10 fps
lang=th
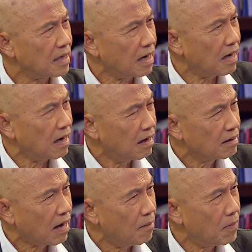จะ
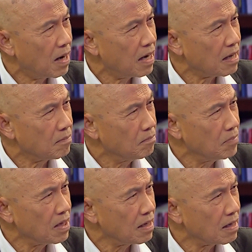ทำให้
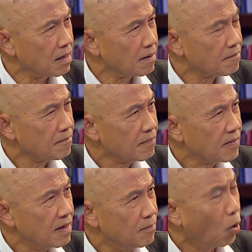มี
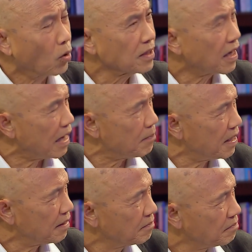ผลอะไรไหม